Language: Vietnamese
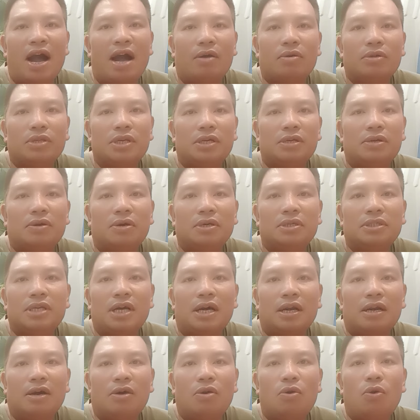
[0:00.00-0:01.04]
quả có thể nói
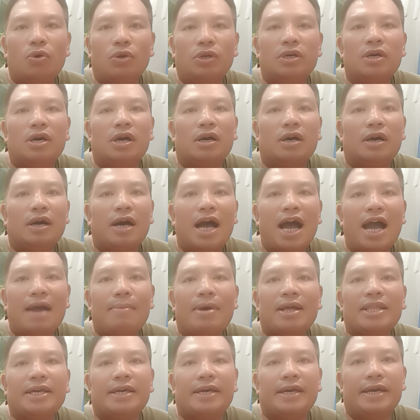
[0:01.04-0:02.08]
rằng là khôn lường
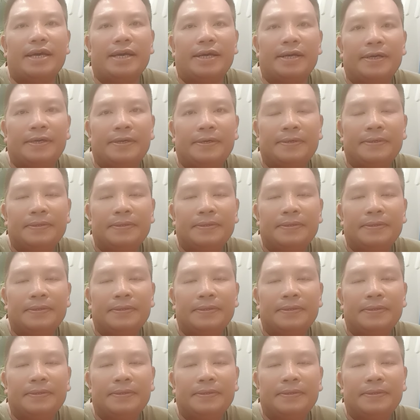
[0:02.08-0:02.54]
hai ba thế hệ